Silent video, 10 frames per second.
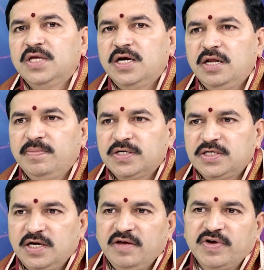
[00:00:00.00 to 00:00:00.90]
థర్టీ
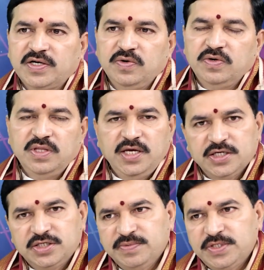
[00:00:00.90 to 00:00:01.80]
పర్సెంట్ ఎఫెక్ట్ ఉంటుంది ఈ
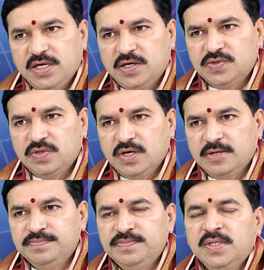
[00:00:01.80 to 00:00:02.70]
అష్టమ శని నడుస్తున్నా
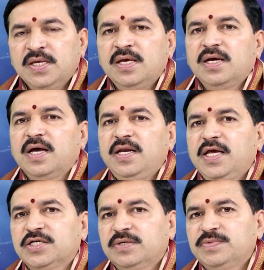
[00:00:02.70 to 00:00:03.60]
కానీ ఈ
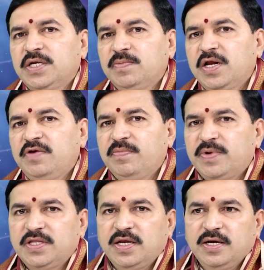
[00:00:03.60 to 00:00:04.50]
అష్టమ శని మూలాన్ని
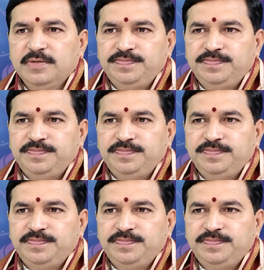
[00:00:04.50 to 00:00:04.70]
విపరీతమైన